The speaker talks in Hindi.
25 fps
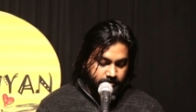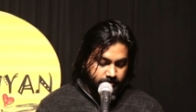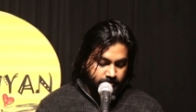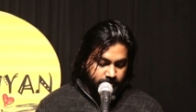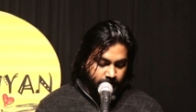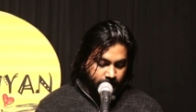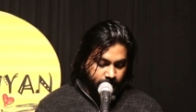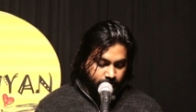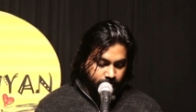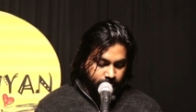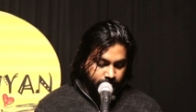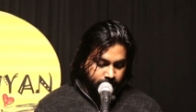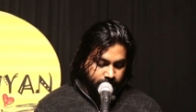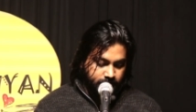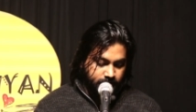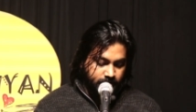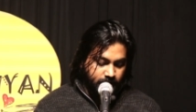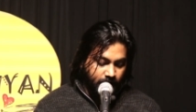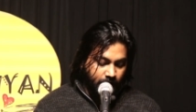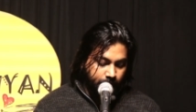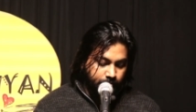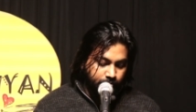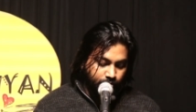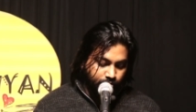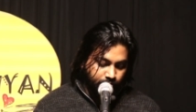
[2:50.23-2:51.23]
चलो
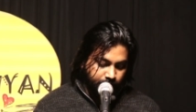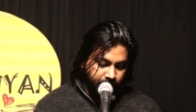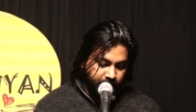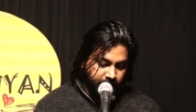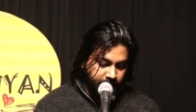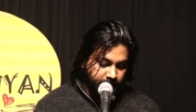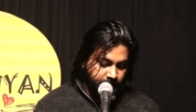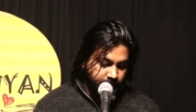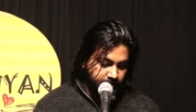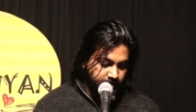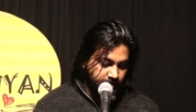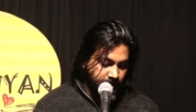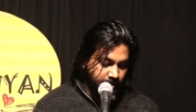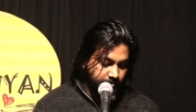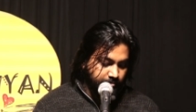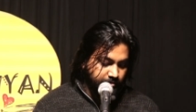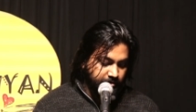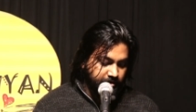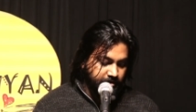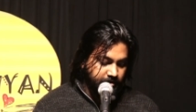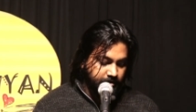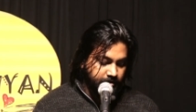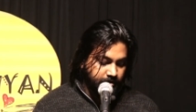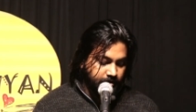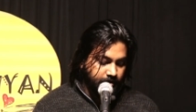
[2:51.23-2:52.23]
अपनों में ही
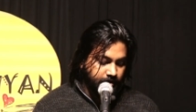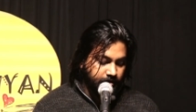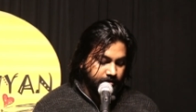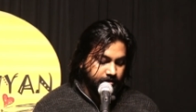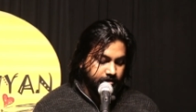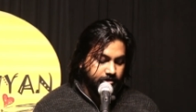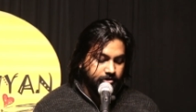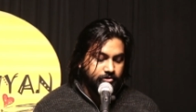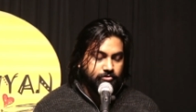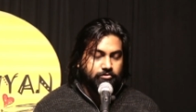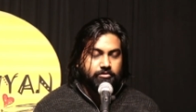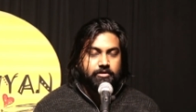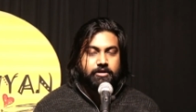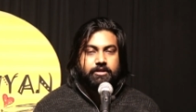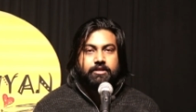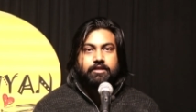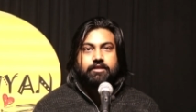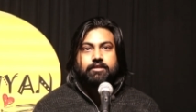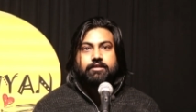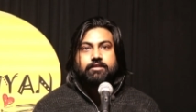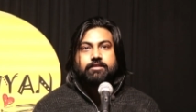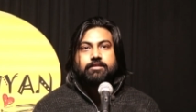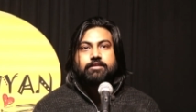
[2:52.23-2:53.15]
अपनी कदर ढूंढे